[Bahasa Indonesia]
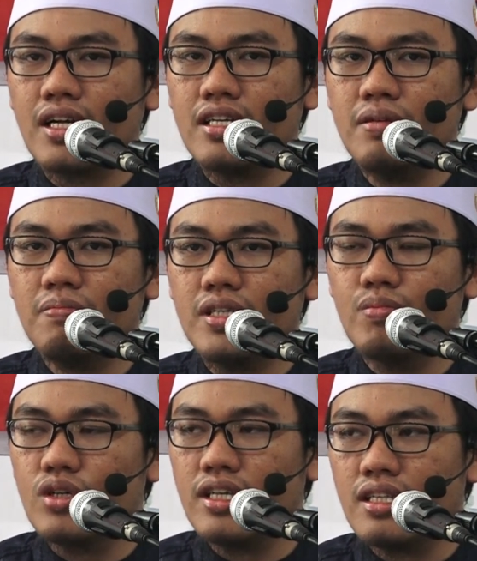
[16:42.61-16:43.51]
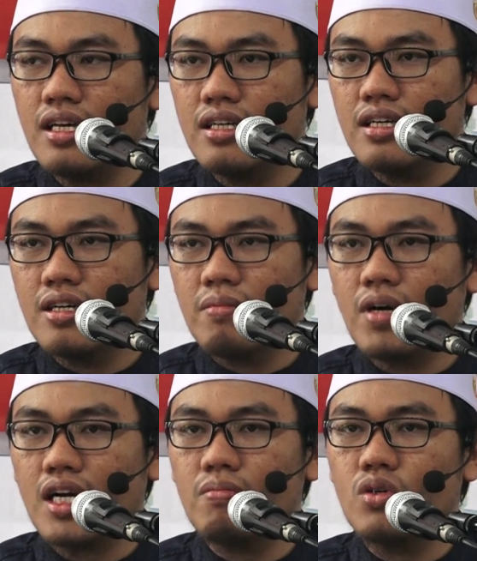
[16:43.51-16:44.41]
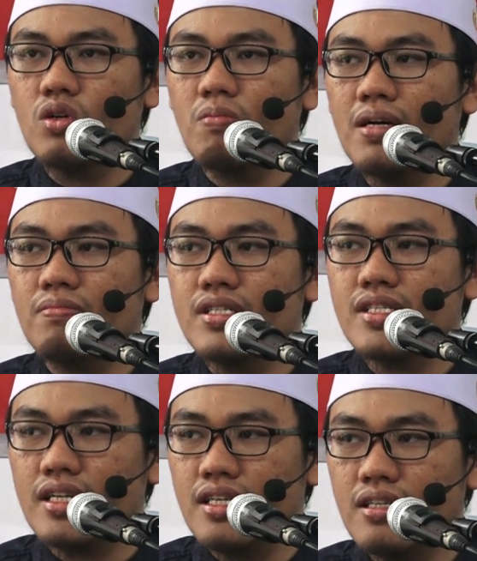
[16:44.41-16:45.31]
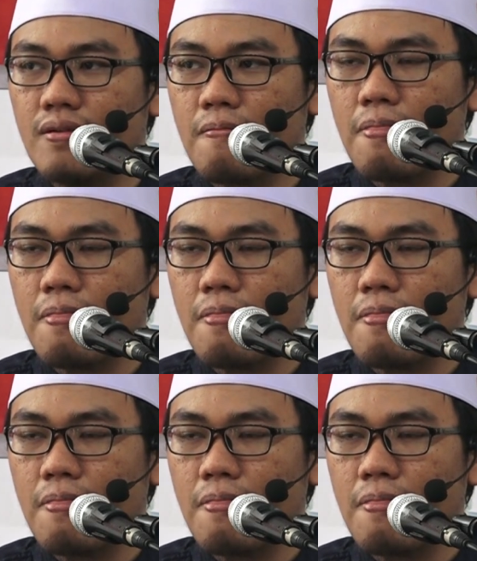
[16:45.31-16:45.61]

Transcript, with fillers: rahim ibu kita maka berubah menjadi